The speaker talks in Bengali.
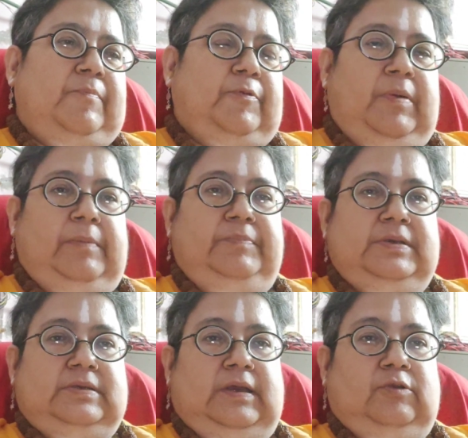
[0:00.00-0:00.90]
প্রভাব
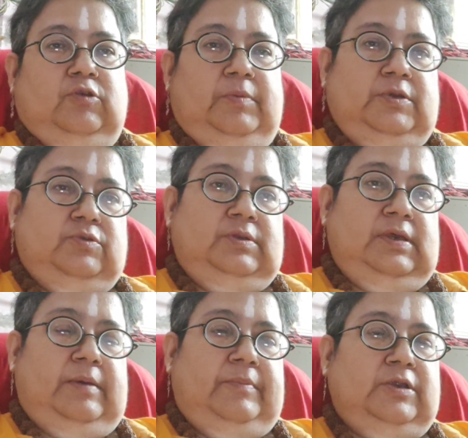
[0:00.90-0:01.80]
বিস্তার করবে
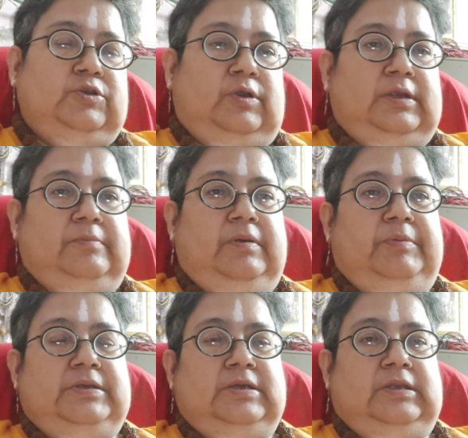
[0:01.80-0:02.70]
যদি আমরা
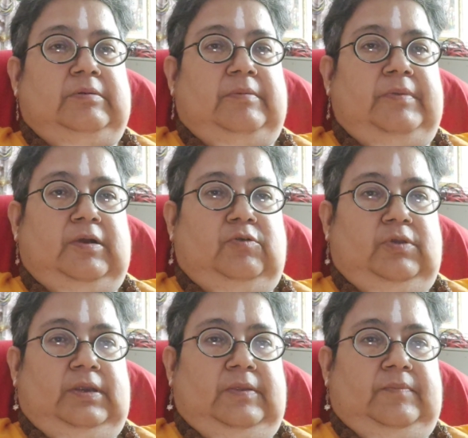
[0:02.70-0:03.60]
সঠিকভাবে চিন্তাভাবনা
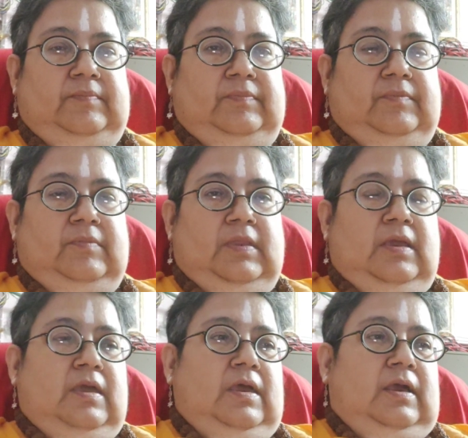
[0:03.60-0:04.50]
করি
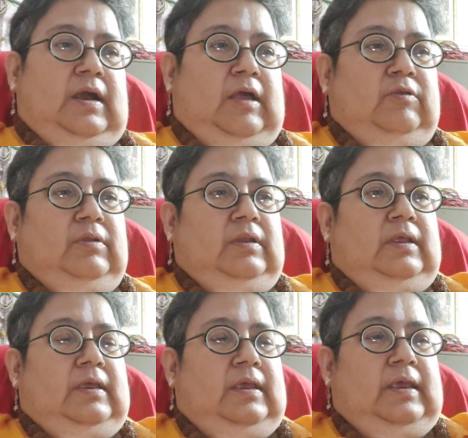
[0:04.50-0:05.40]
কারণ
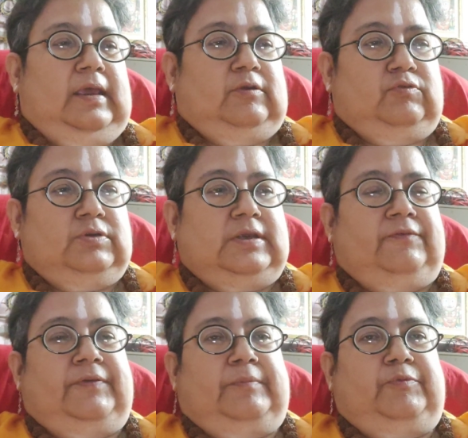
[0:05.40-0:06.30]

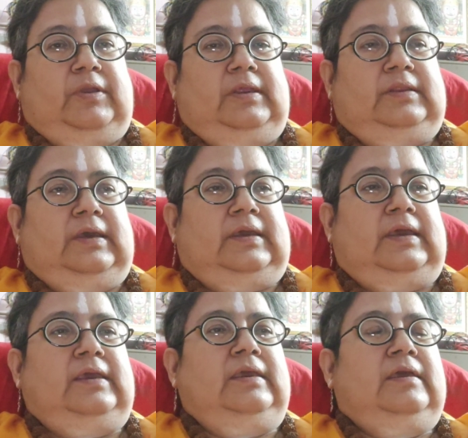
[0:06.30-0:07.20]
একুশে ফেব্রুয়ারি
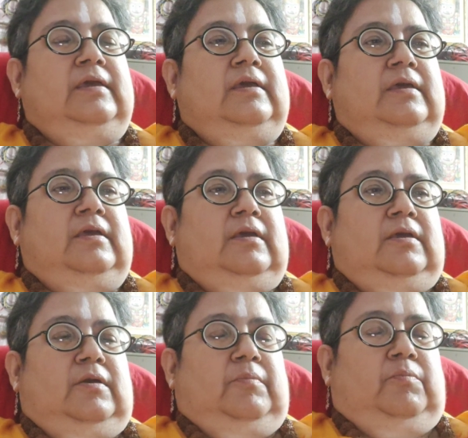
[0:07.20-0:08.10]
থেকেই
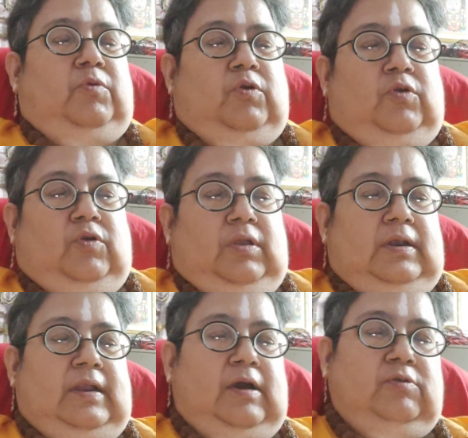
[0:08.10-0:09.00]
মঙ্গল
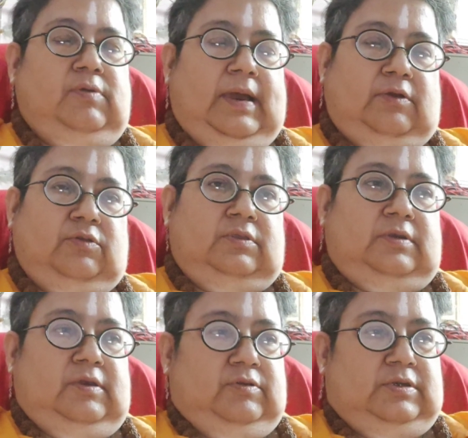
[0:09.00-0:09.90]
রাহু
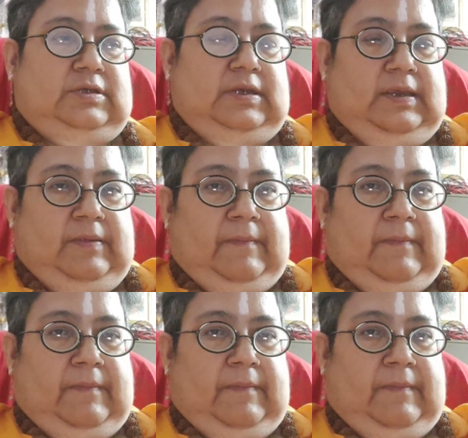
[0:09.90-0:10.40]
একত্রে হচ্ছে